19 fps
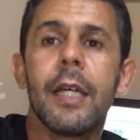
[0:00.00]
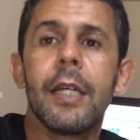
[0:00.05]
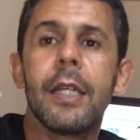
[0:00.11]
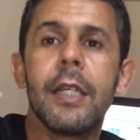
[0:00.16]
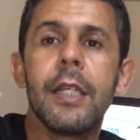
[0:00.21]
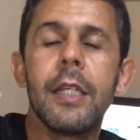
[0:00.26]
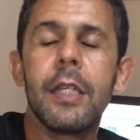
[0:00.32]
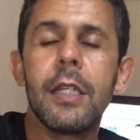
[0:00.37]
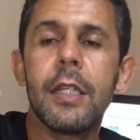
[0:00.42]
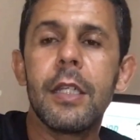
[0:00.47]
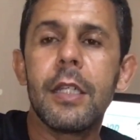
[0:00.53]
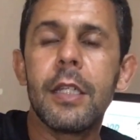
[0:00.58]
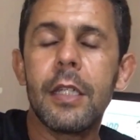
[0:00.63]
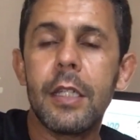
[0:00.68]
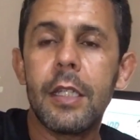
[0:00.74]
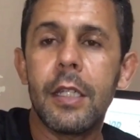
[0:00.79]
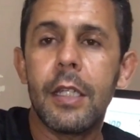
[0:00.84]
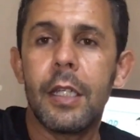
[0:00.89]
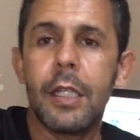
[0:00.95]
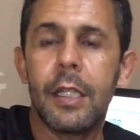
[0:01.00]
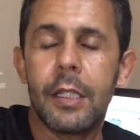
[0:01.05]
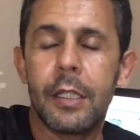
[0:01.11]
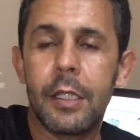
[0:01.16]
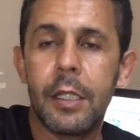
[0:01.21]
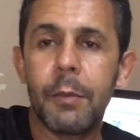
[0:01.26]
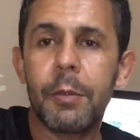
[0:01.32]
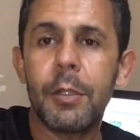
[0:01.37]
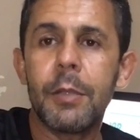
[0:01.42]
E
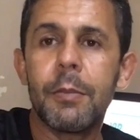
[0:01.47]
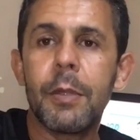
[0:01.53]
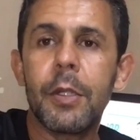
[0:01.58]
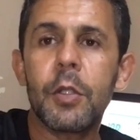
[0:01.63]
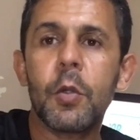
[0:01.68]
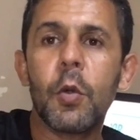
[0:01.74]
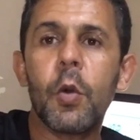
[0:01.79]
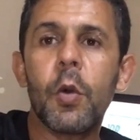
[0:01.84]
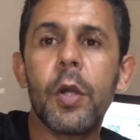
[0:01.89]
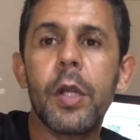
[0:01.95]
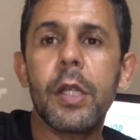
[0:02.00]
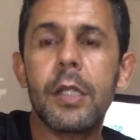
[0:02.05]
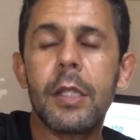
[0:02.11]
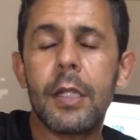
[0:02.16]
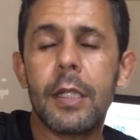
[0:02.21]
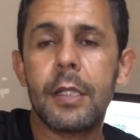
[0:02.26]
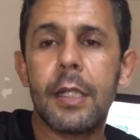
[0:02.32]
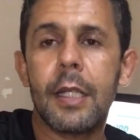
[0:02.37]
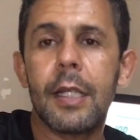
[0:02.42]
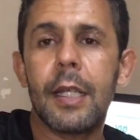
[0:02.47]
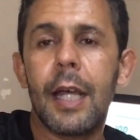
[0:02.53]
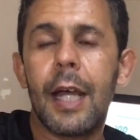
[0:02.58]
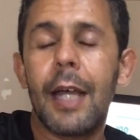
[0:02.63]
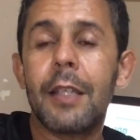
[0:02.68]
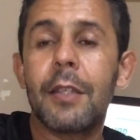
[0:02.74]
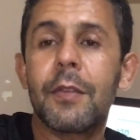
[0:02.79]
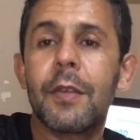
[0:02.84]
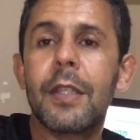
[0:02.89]
simplesmente o Corinthians
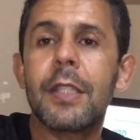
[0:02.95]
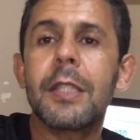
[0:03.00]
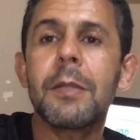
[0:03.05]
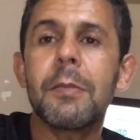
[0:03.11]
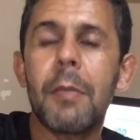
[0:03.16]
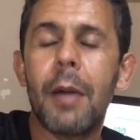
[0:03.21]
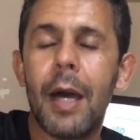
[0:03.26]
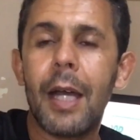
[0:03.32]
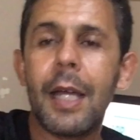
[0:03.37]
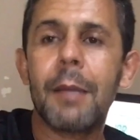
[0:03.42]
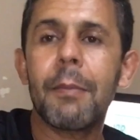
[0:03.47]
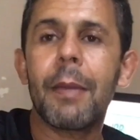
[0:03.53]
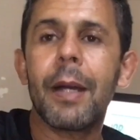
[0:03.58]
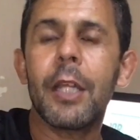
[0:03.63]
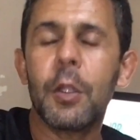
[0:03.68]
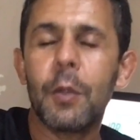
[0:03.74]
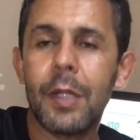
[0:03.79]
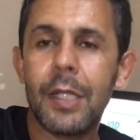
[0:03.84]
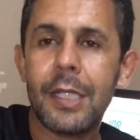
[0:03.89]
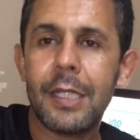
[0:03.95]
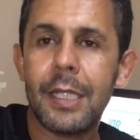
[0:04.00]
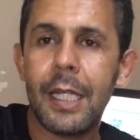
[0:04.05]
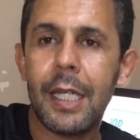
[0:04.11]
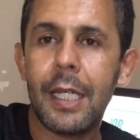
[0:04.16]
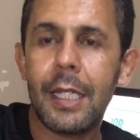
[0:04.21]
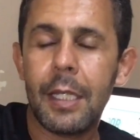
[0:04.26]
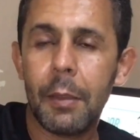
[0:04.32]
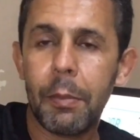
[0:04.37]
às vezes marca, mas não
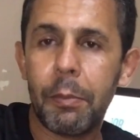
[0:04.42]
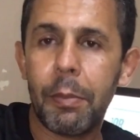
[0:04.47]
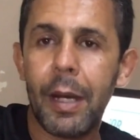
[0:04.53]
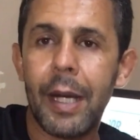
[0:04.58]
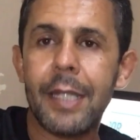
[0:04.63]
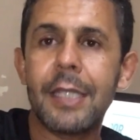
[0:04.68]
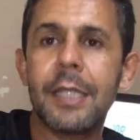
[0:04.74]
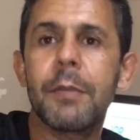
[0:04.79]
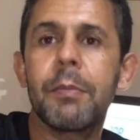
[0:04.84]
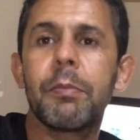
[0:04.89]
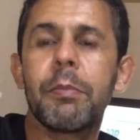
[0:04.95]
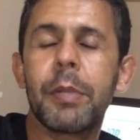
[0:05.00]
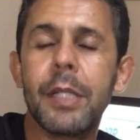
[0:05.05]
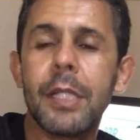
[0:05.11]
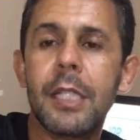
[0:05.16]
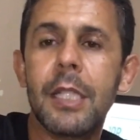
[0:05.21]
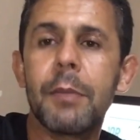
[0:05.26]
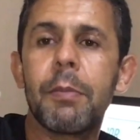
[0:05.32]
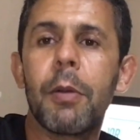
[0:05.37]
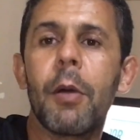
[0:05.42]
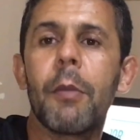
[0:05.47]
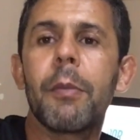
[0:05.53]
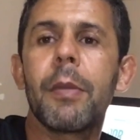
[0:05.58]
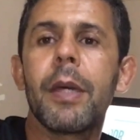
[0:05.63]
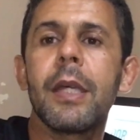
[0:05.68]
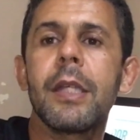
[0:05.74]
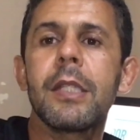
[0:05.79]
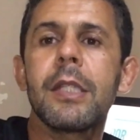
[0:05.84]
acerta passe,
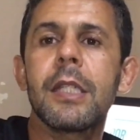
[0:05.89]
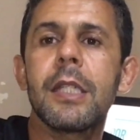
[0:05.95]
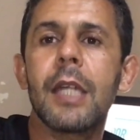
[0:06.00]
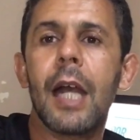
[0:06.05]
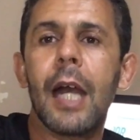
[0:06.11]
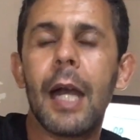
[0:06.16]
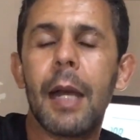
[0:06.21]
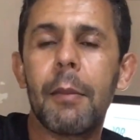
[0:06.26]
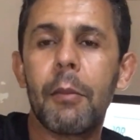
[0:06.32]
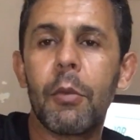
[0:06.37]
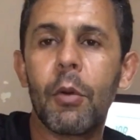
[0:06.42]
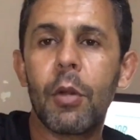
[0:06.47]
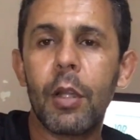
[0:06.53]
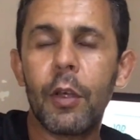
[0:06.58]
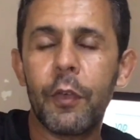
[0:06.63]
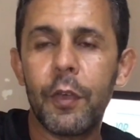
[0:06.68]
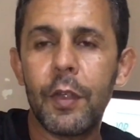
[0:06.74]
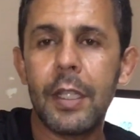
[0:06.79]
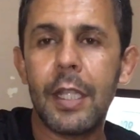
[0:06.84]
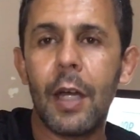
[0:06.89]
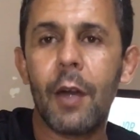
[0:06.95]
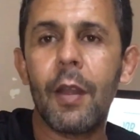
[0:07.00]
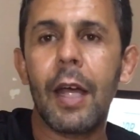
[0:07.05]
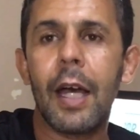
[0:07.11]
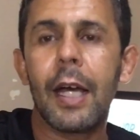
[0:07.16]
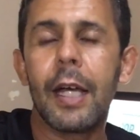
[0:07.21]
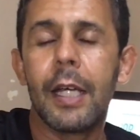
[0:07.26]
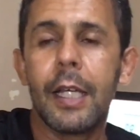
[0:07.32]
principalmente a bola final
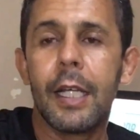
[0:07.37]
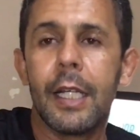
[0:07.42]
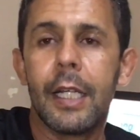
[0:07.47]
lá.